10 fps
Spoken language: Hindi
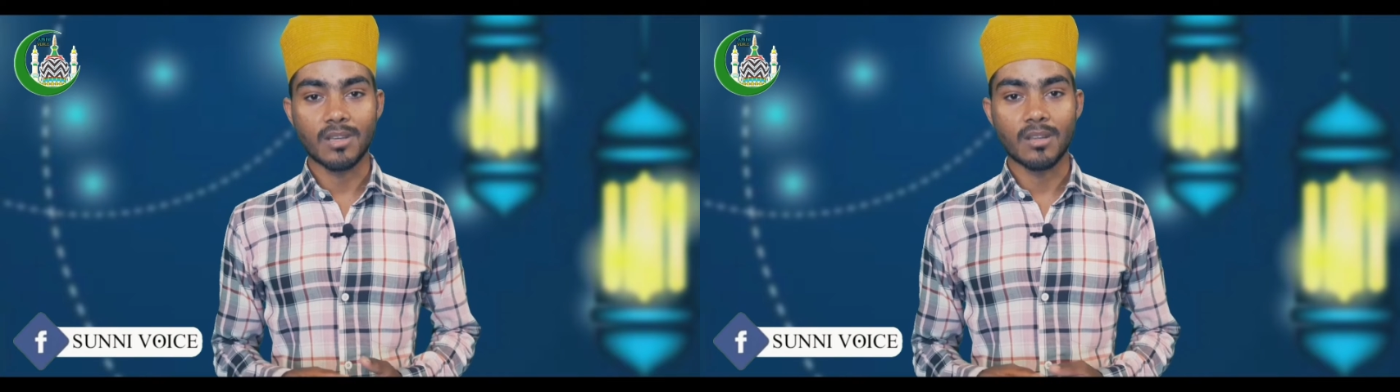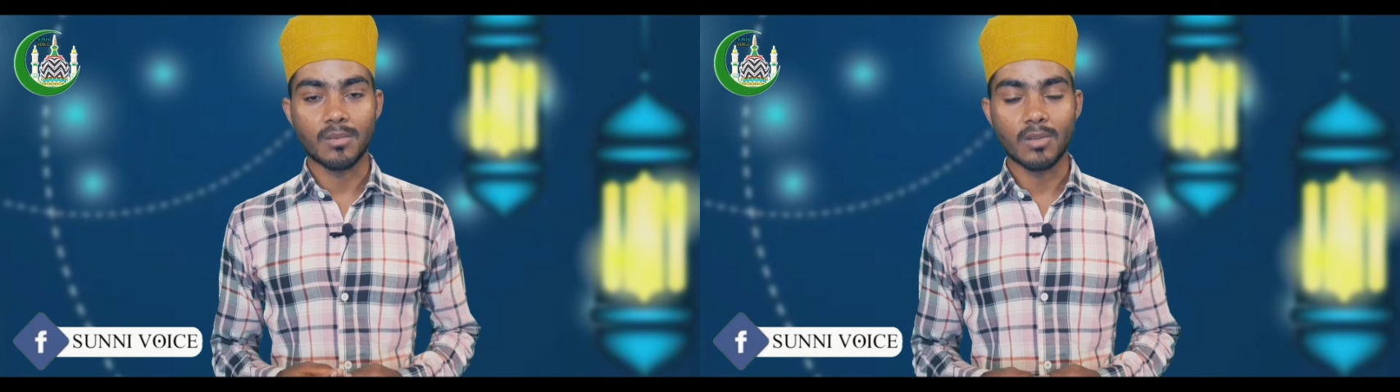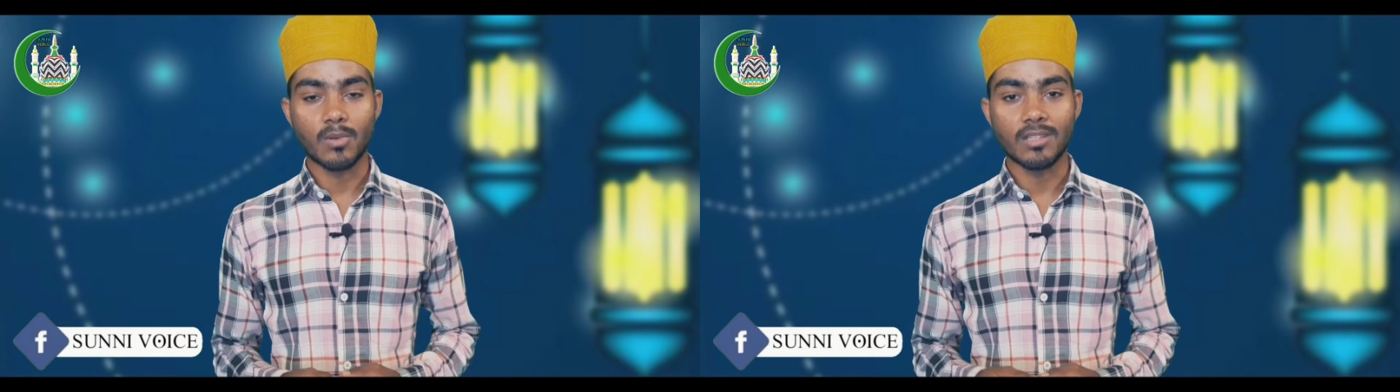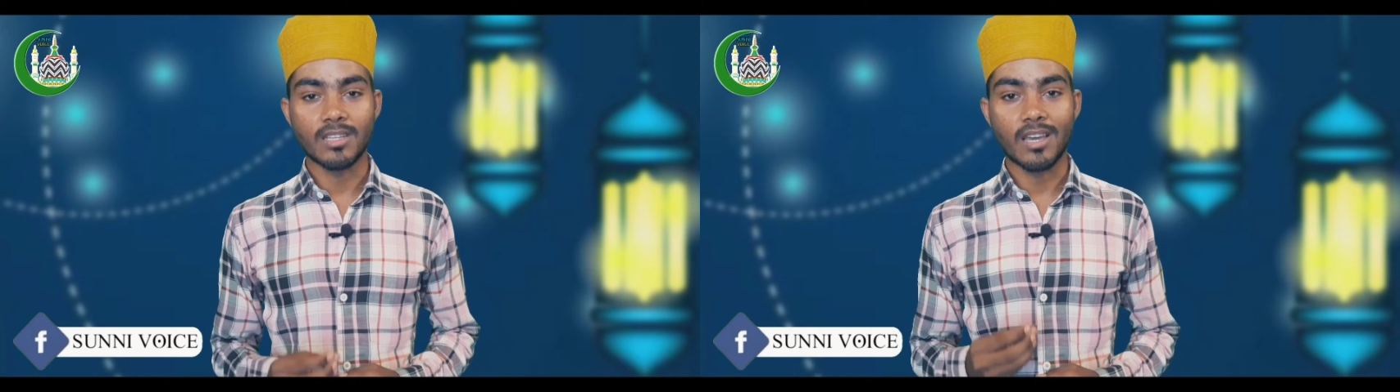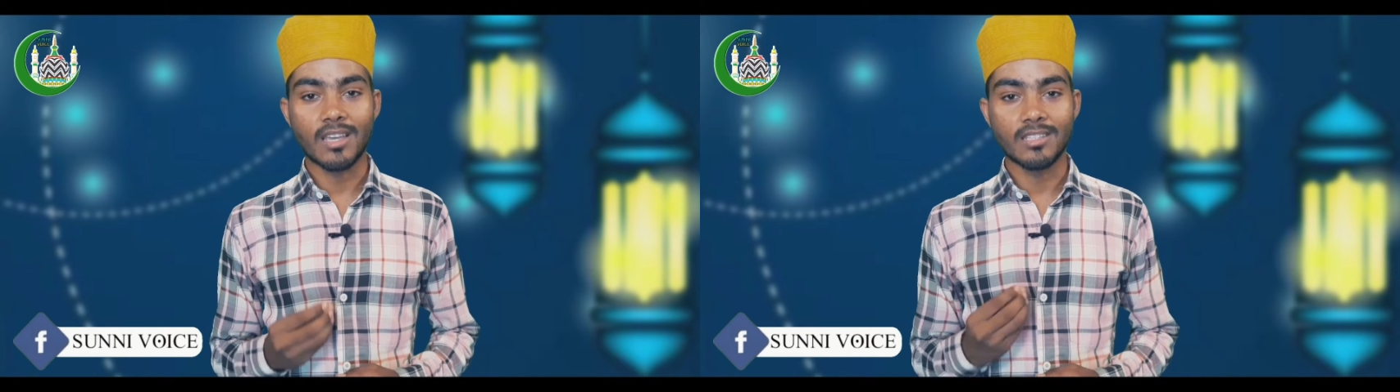सफ़र
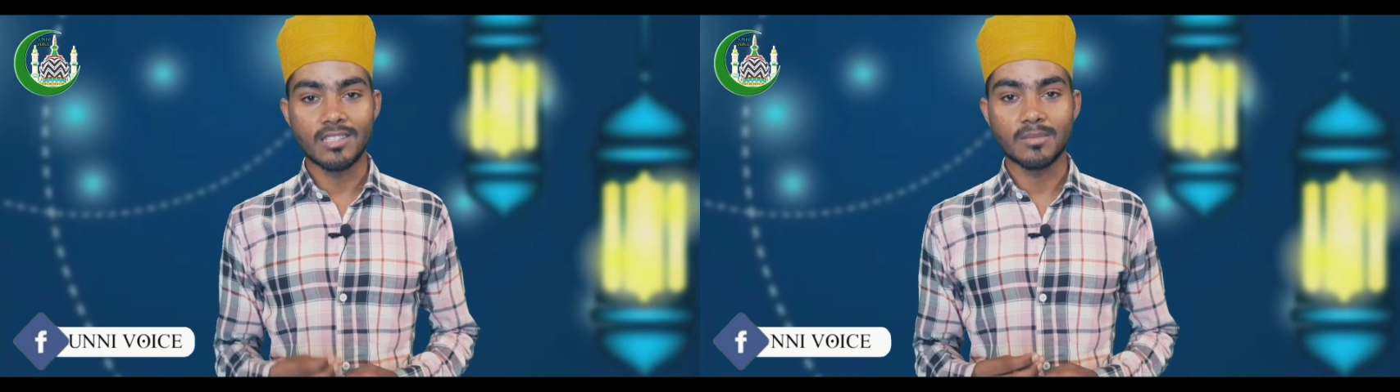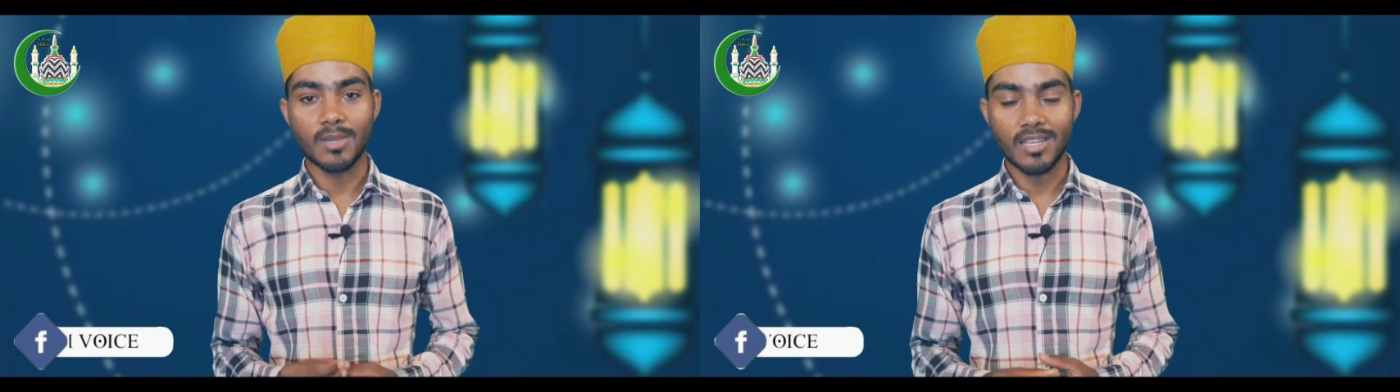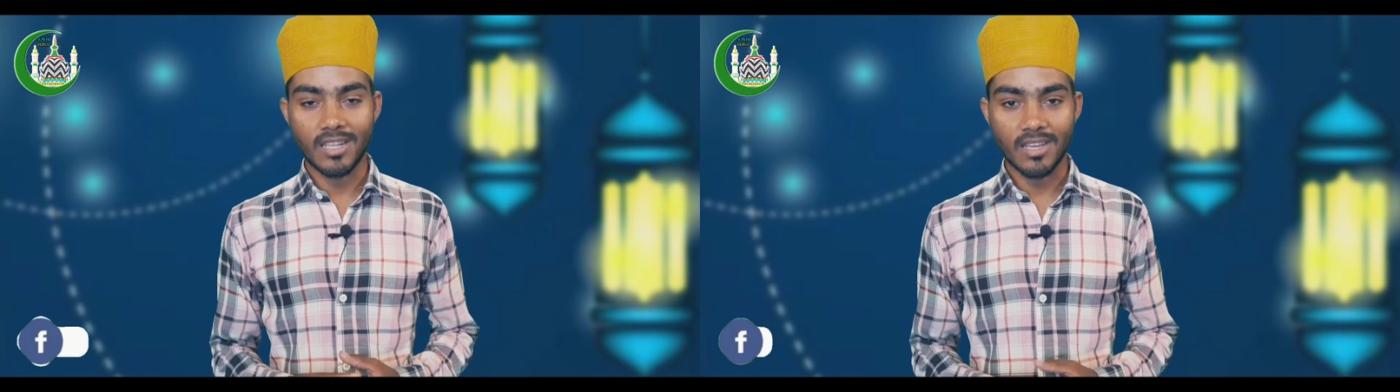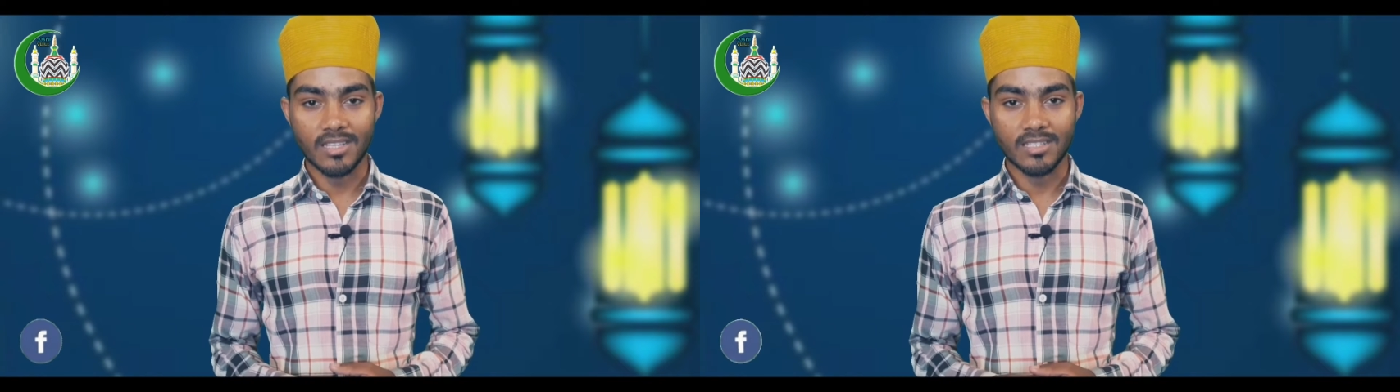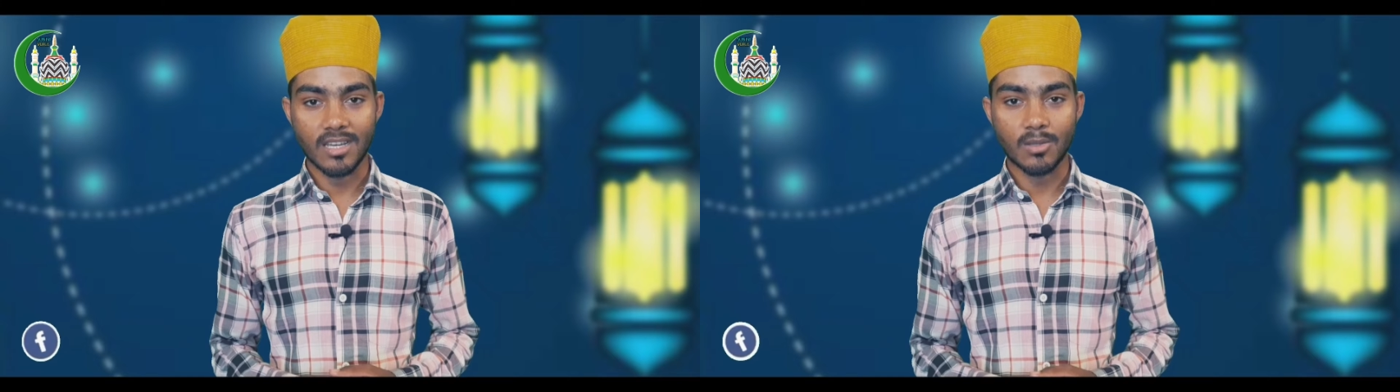रबीउल चाहे जिस
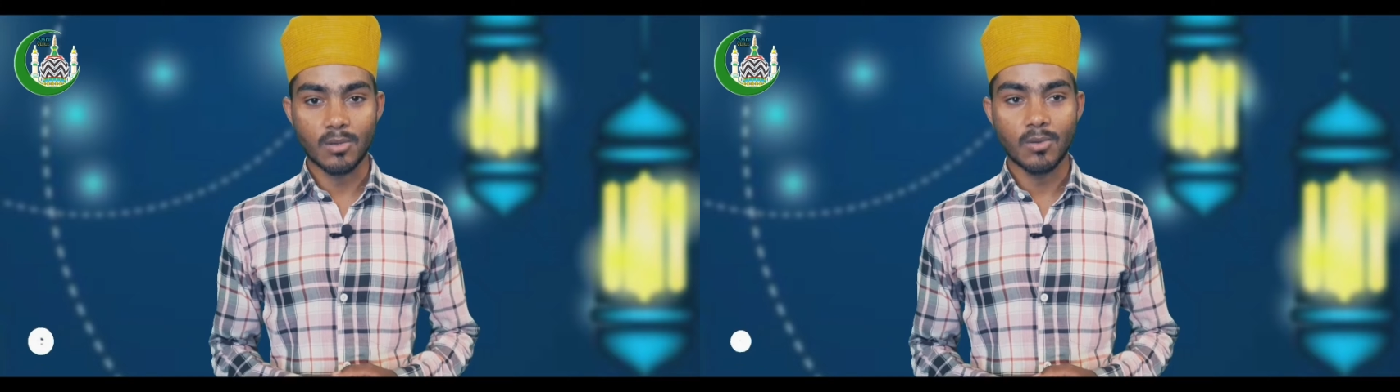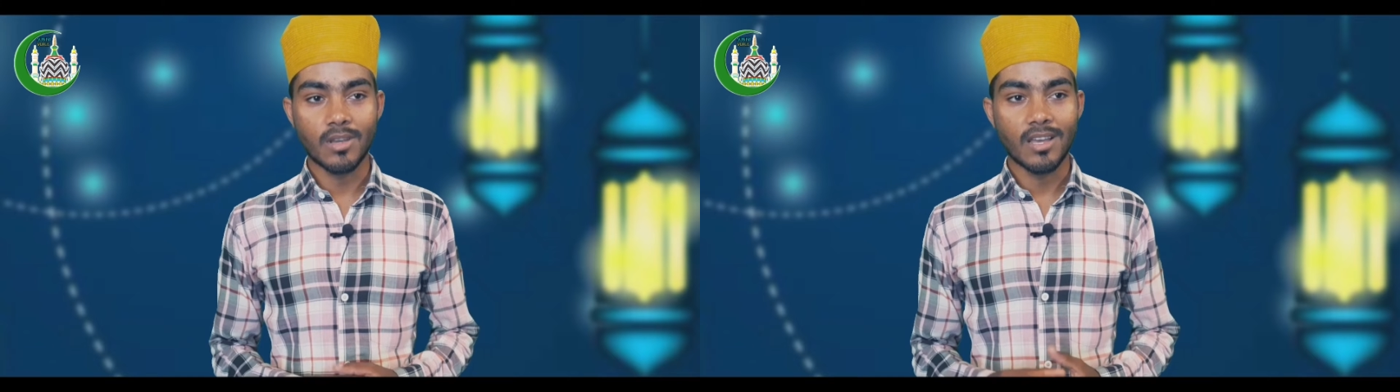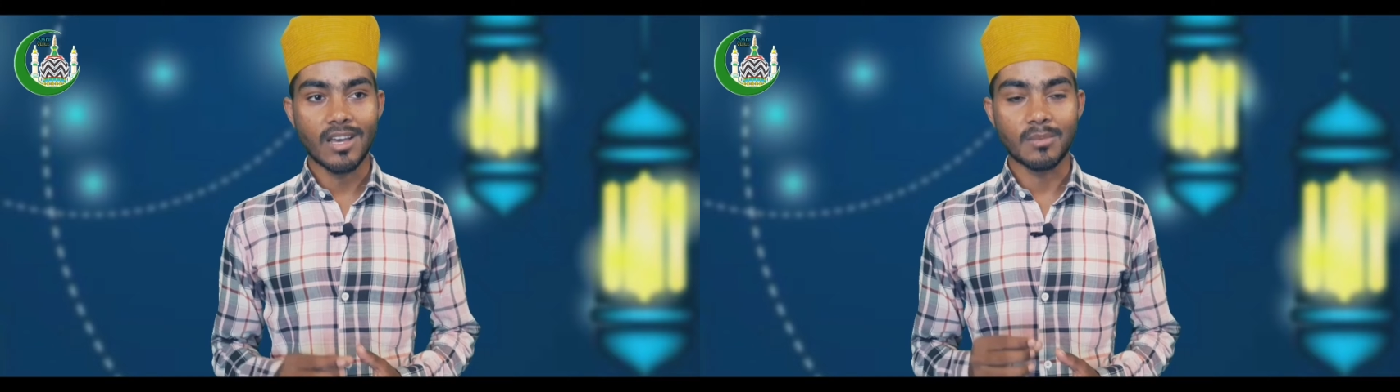महीने का चाँद हो